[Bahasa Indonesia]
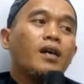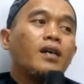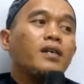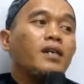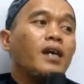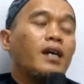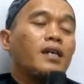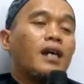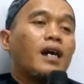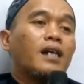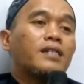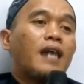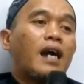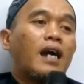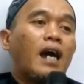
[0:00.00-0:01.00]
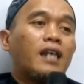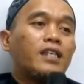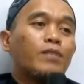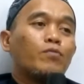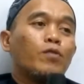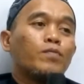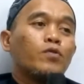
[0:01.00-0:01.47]
Iya, yang ngejaga
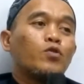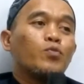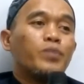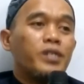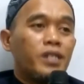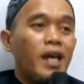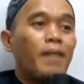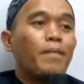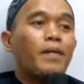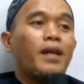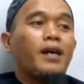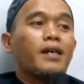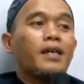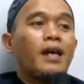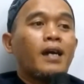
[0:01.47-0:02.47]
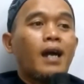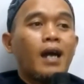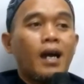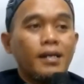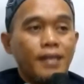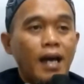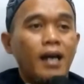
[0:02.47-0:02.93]
aja belum tentu bisa, apalagi yang
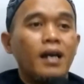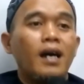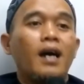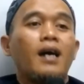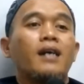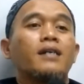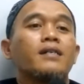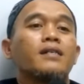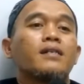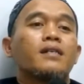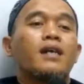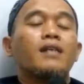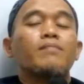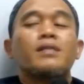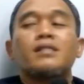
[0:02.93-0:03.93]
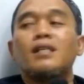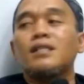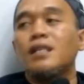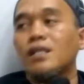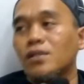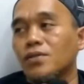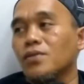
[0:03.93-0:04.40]
kagak ngejaga. Kan
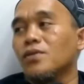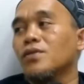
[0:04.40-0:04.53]
masalahnya itu.